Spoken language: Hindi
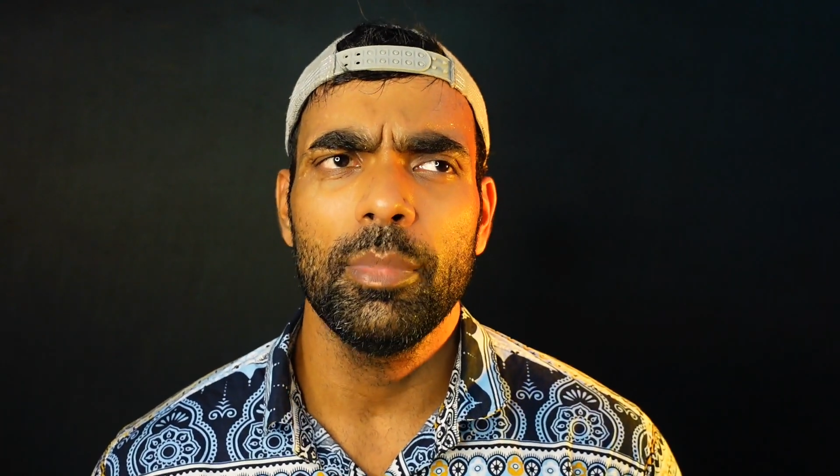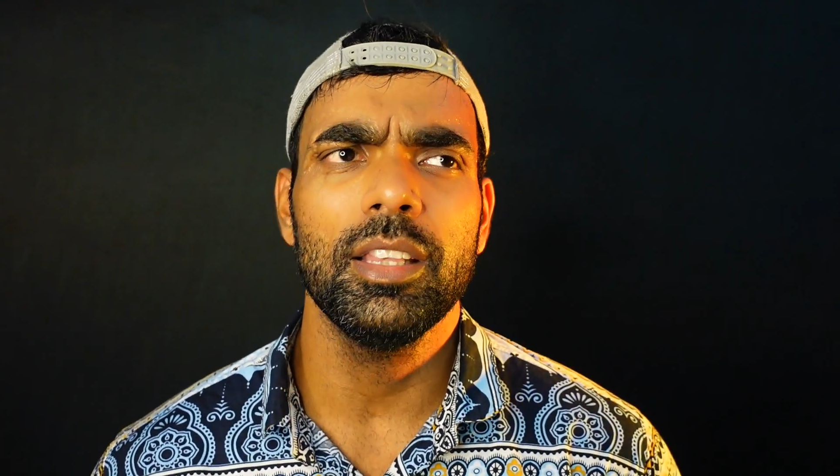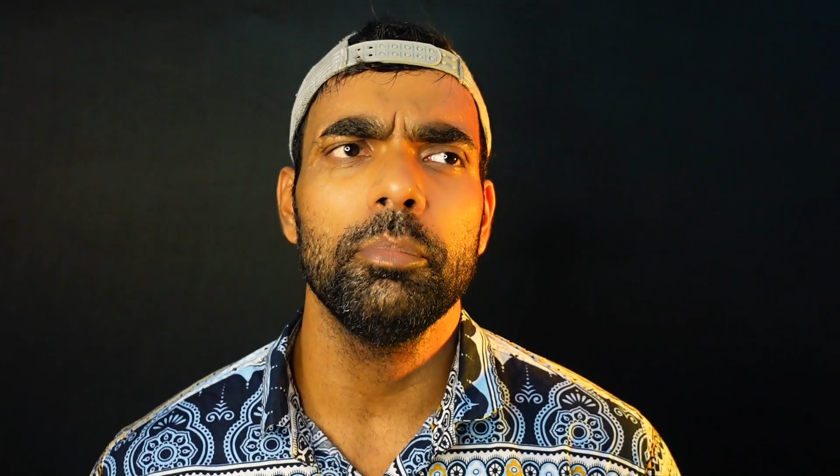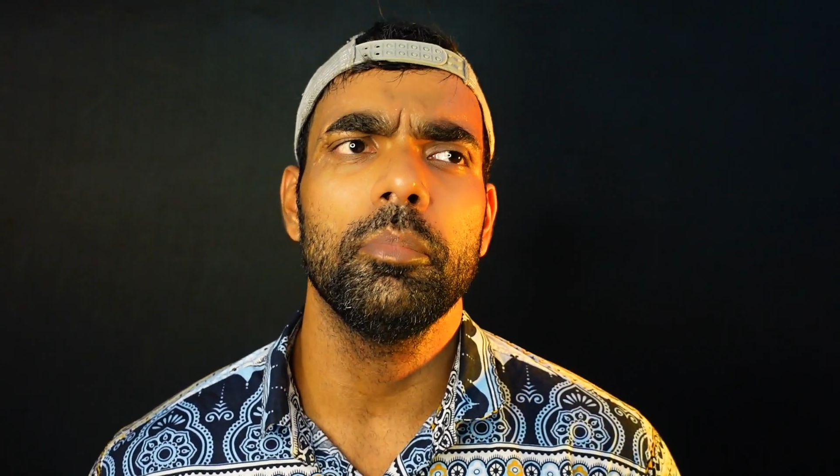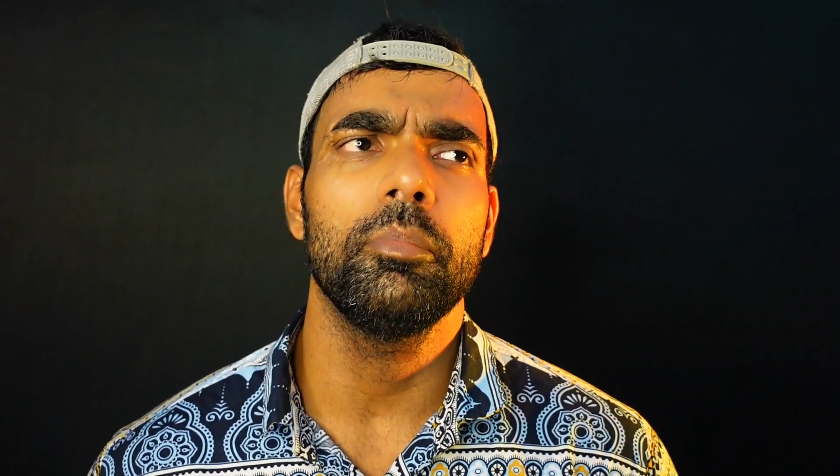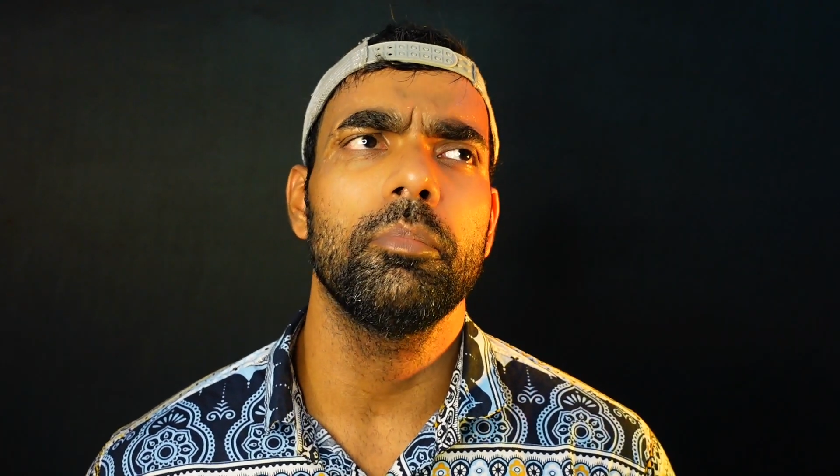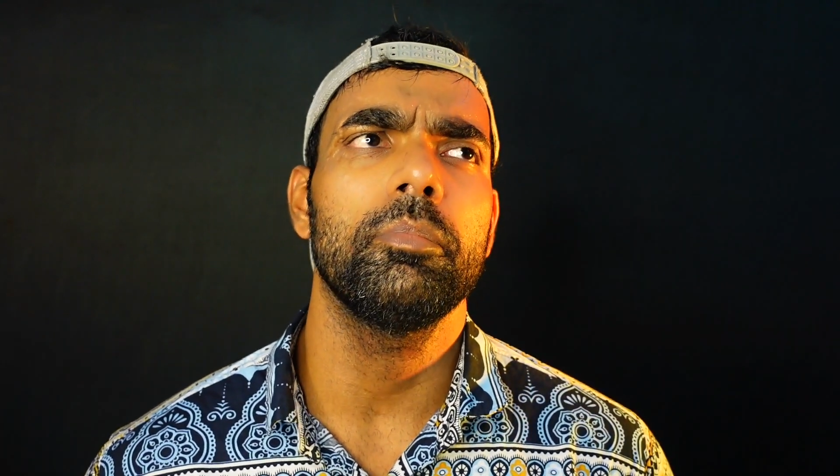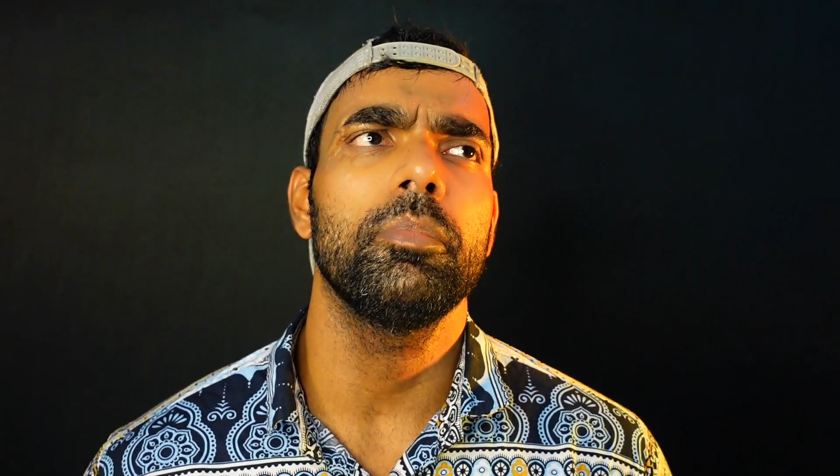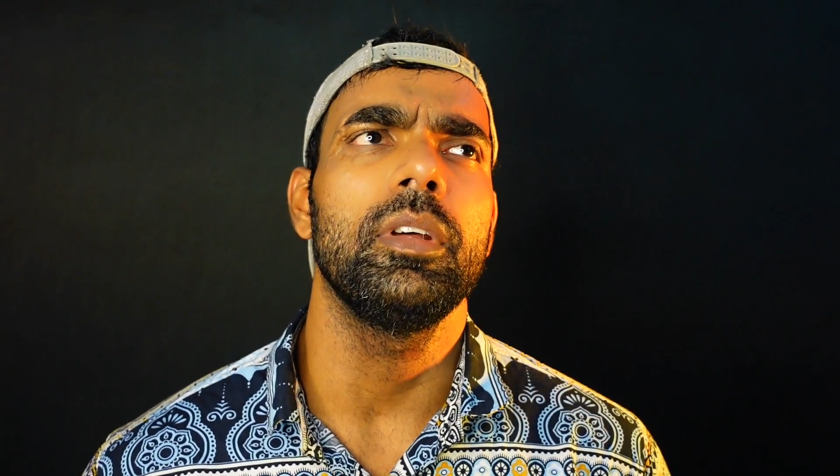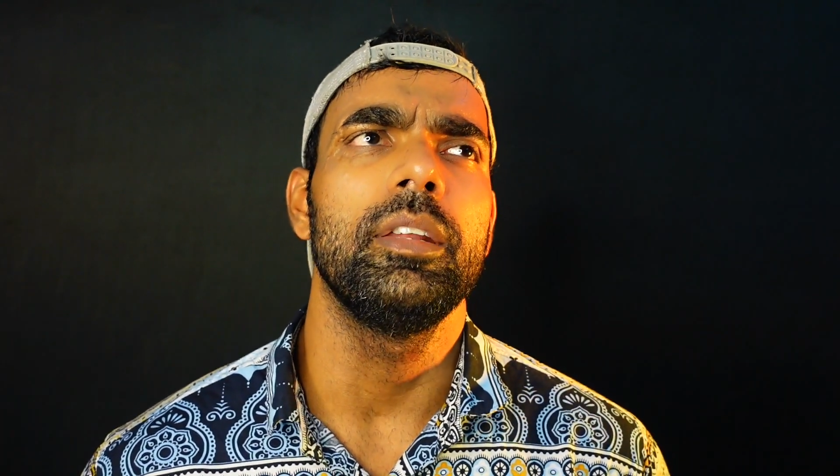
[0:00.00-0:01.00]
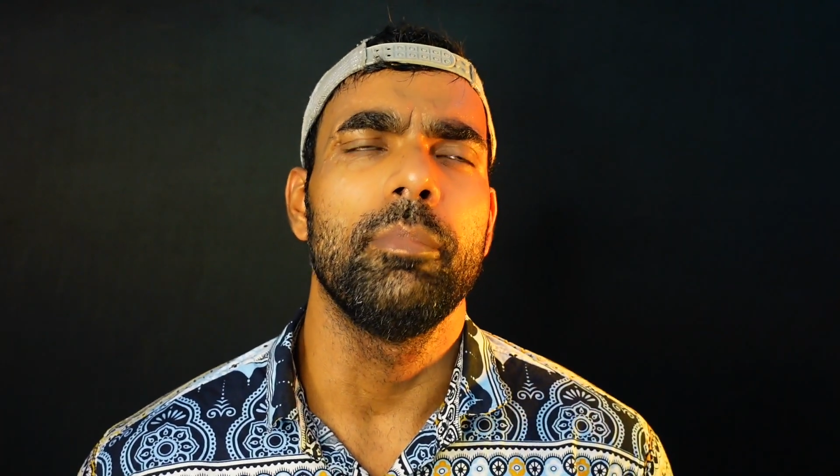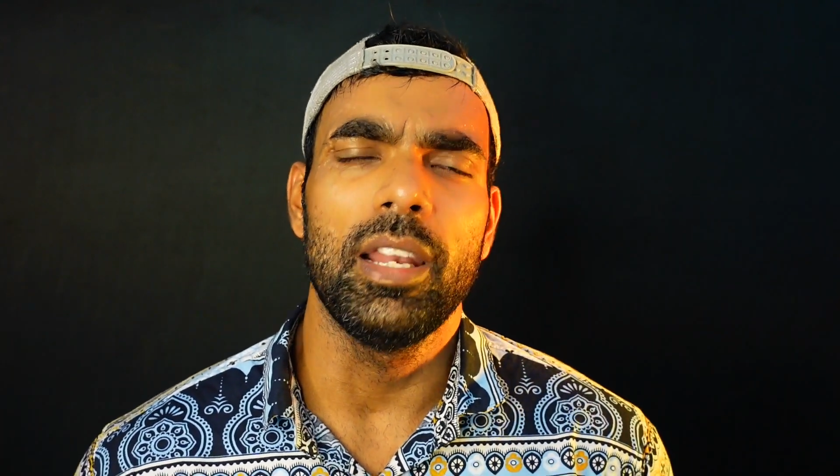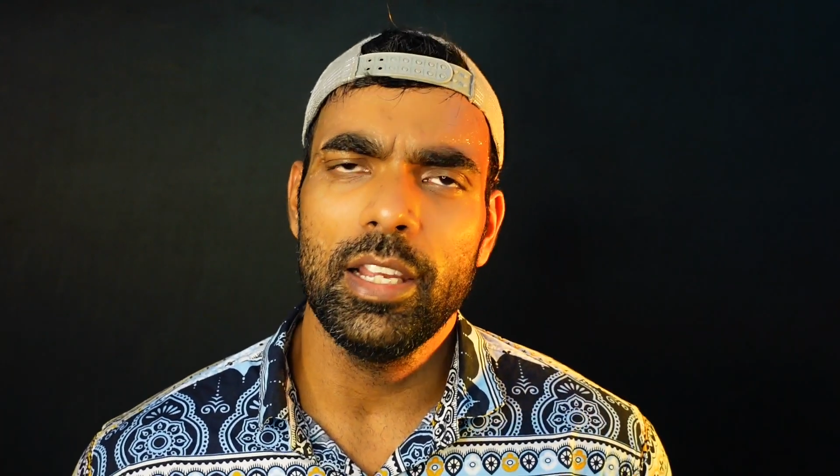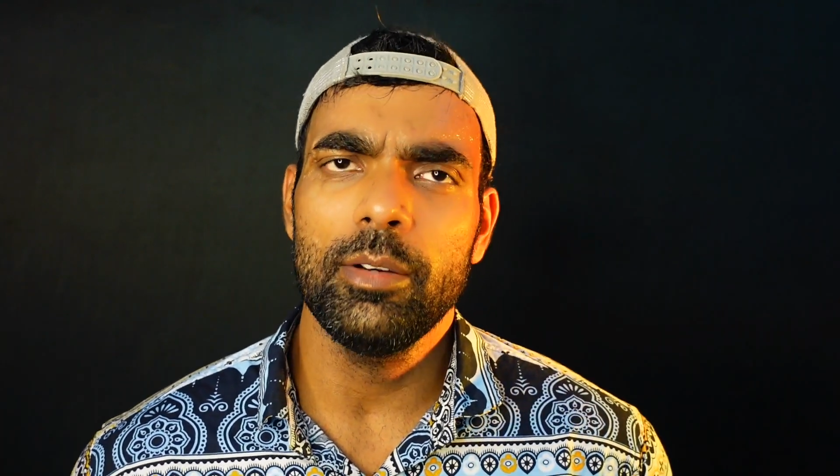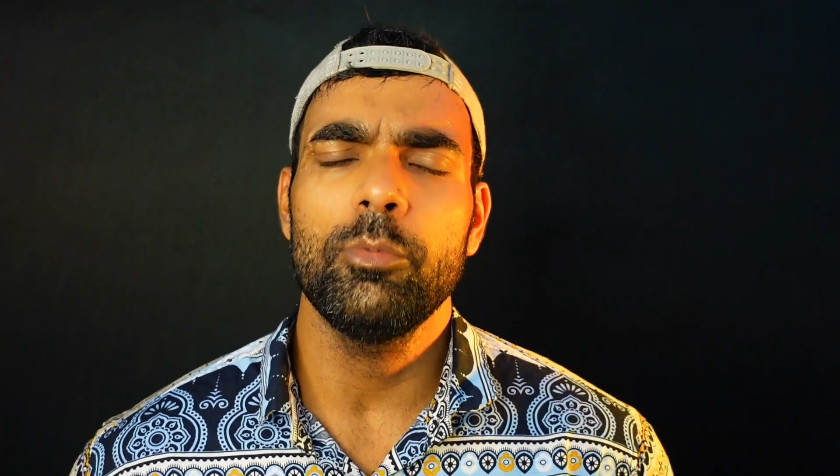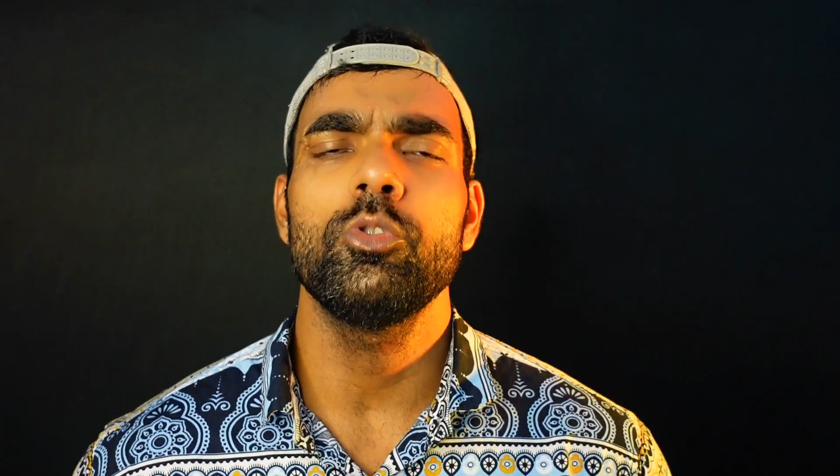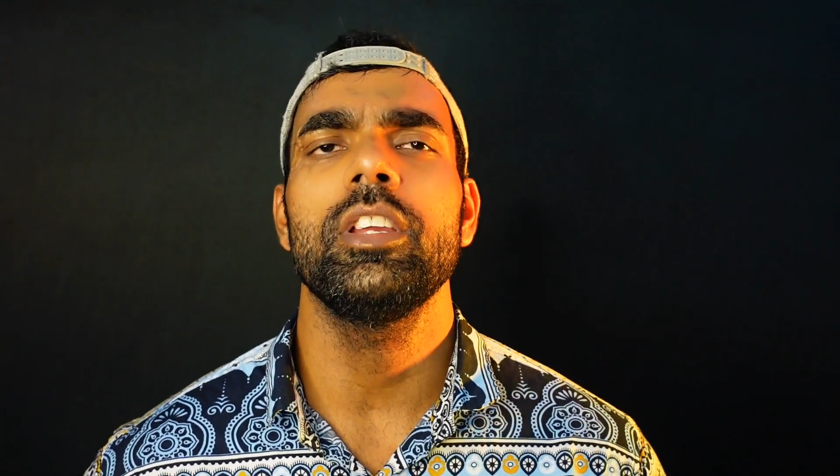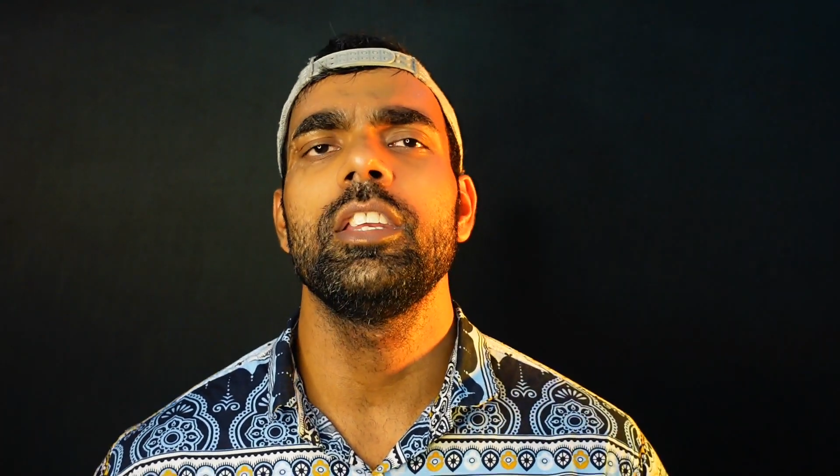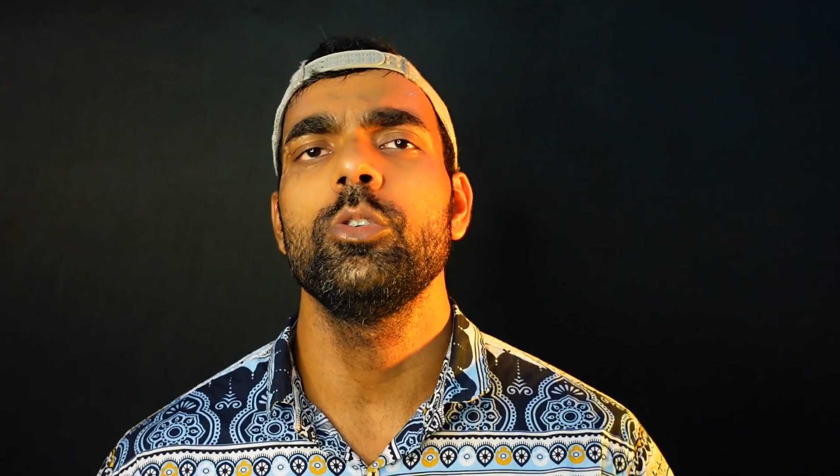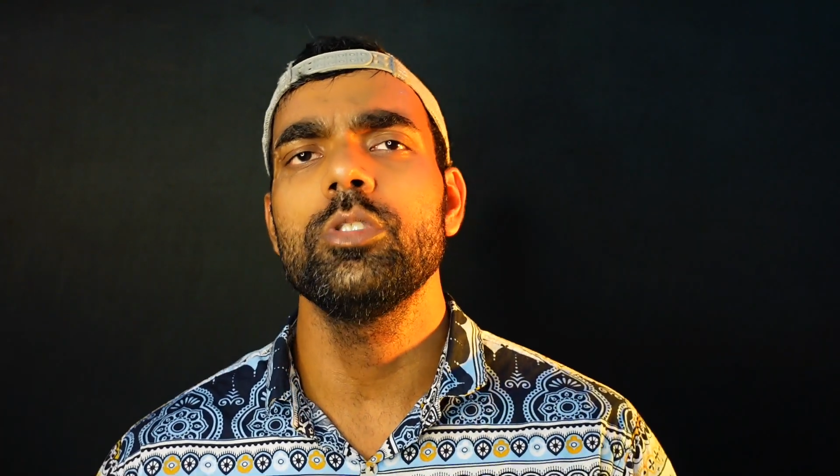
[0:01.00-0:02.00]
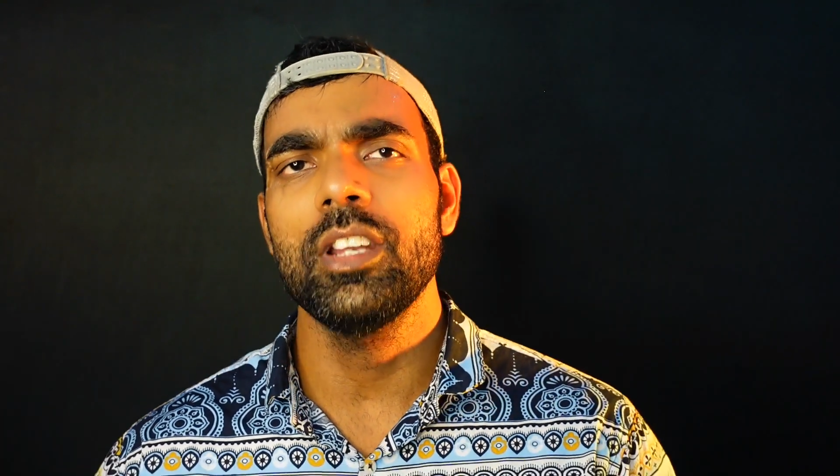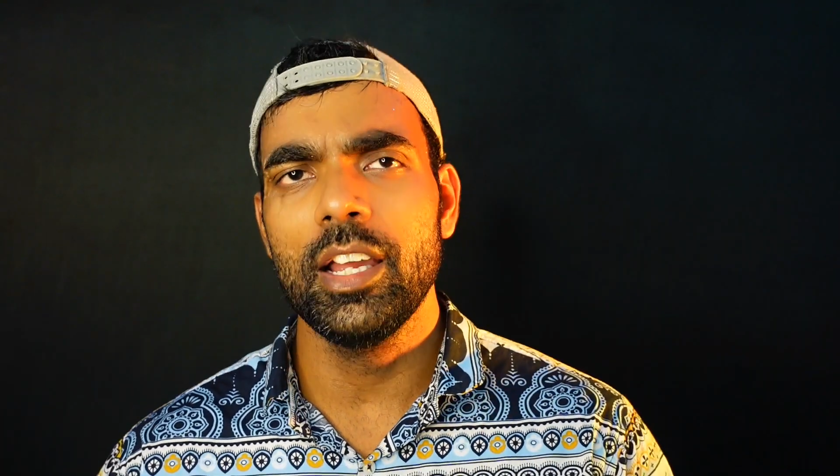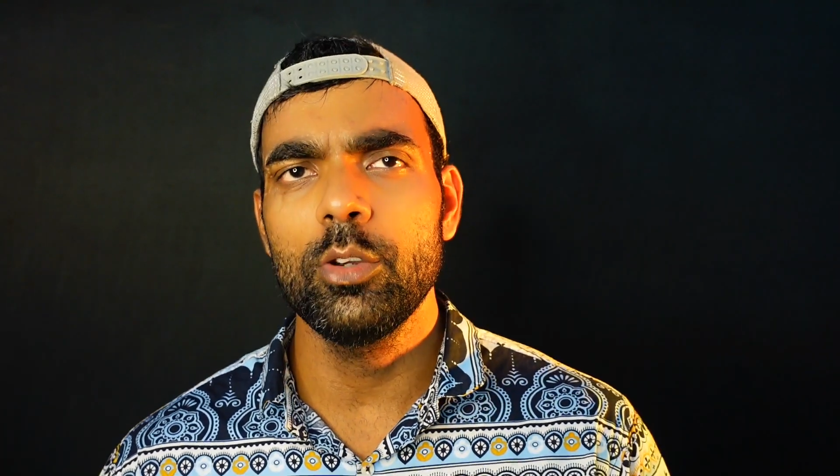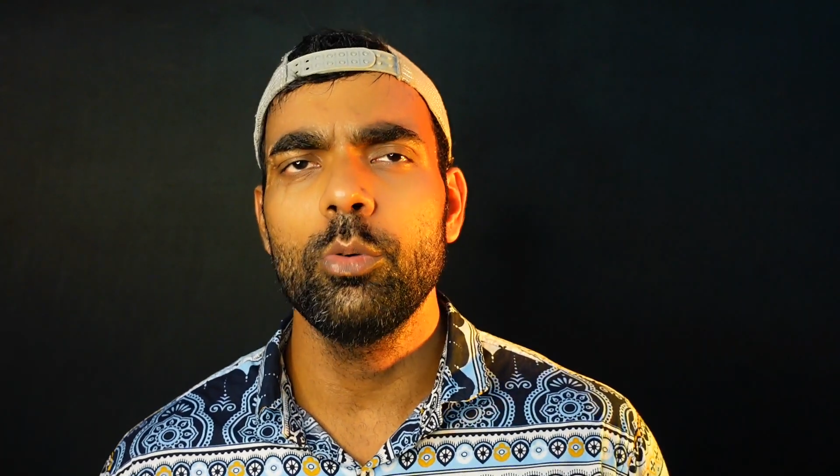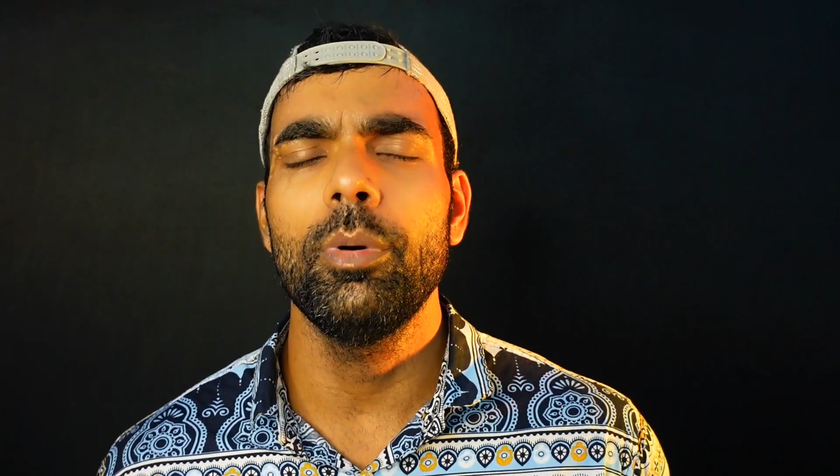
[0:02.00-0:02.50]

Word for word: मतलब भले अब उनकी न्यूज़ ना आई हो